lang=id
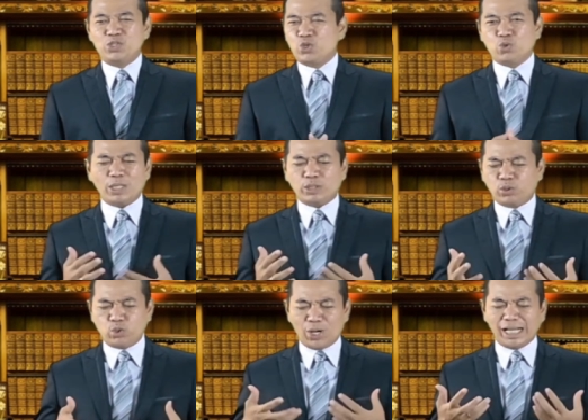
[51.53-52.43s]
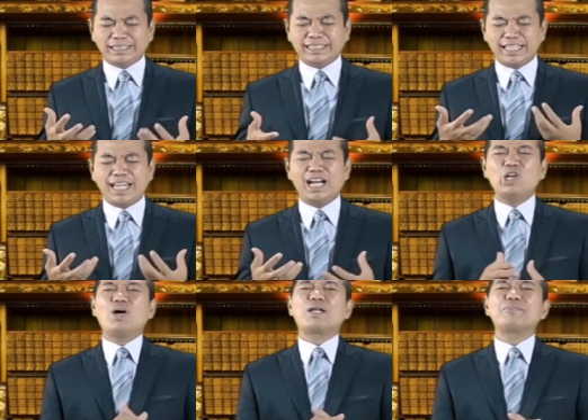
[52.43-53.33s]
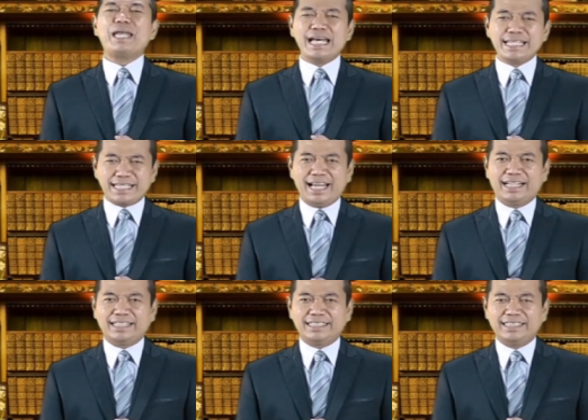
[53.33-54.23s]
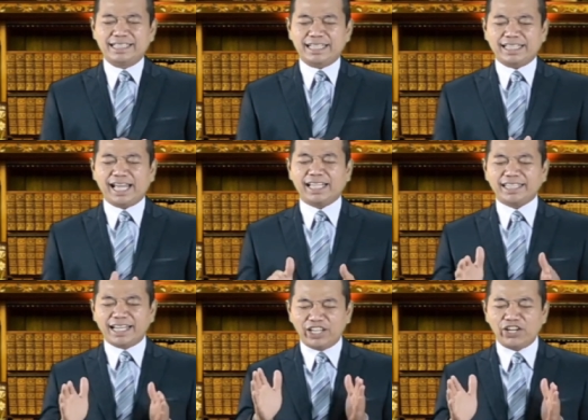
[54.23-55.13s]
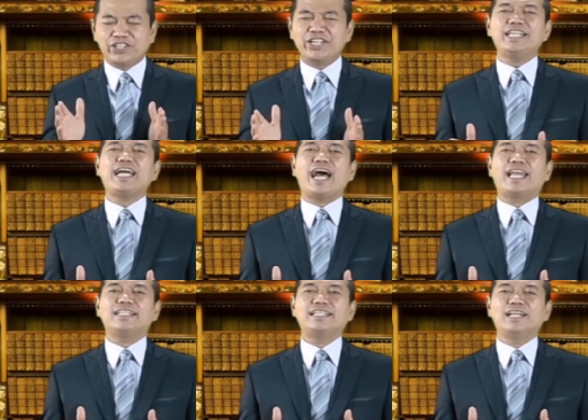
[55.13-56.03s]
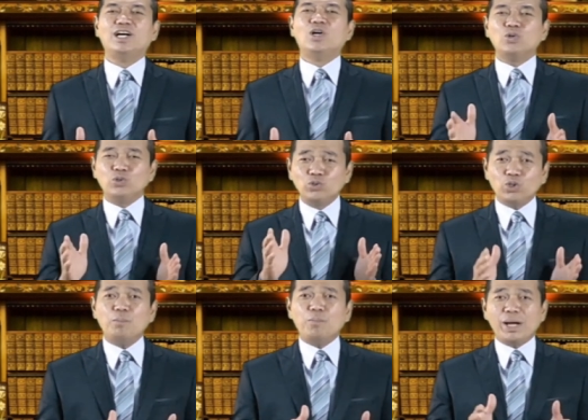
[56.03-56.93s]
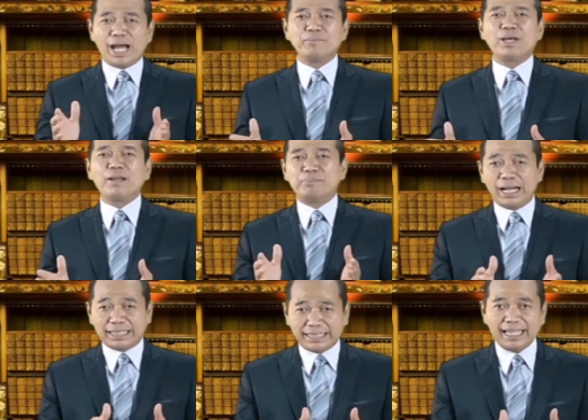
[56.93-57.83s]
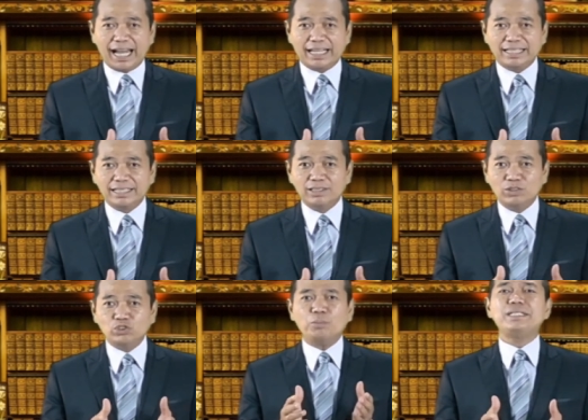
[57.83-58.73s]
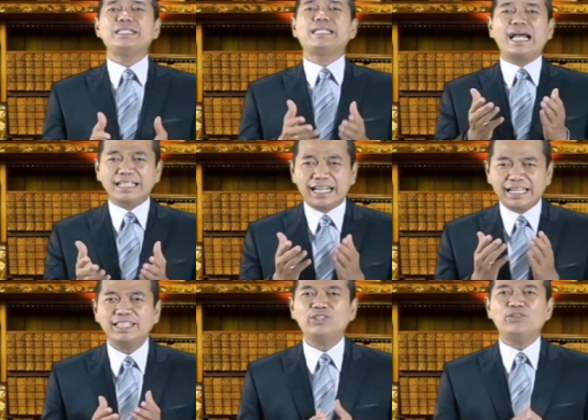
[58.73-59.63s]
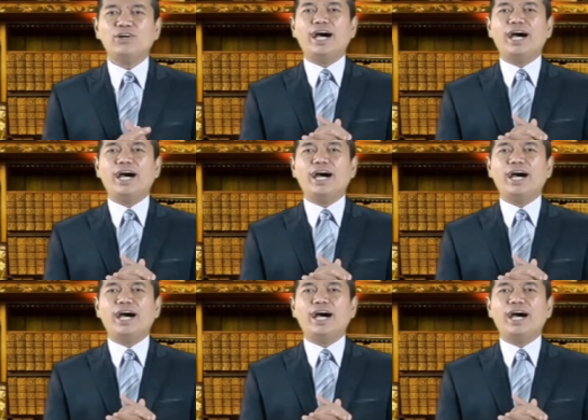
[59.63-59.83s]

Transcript: Suatu sukacita yang luar biasa ketika kita diizinkan untuk mengambil bagian, untuk menyenangkan hati Tuhan